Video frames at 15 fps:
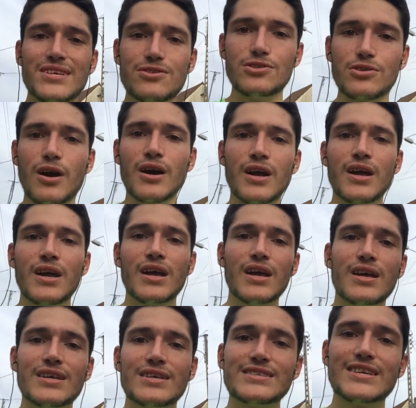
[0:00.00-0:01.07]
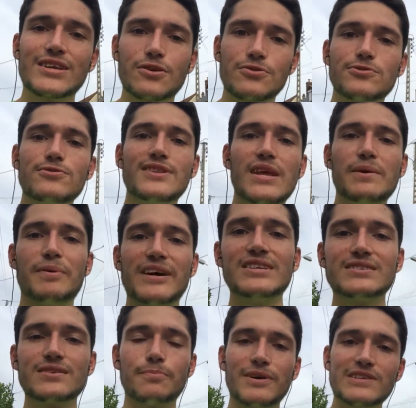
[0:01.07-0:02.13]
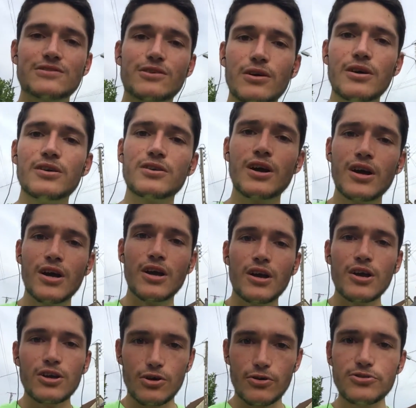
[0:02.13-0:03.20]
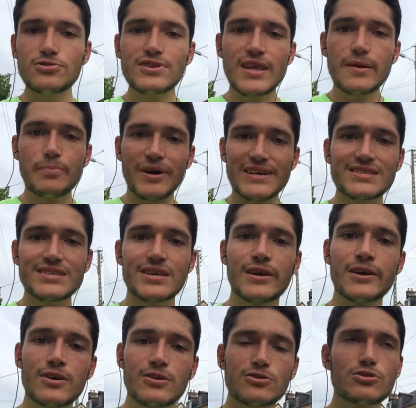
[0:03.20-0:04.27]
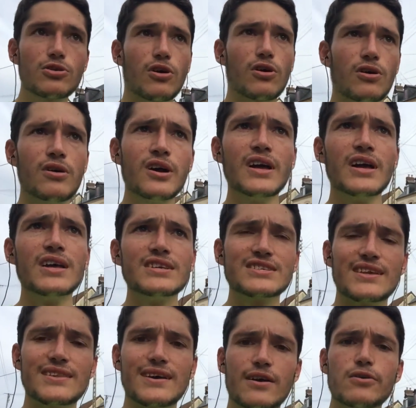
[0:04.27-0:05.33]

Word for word: c'est dur. C'est quand tu te dépasses. Parce que quand tu te dépasses, tu rends ce qui était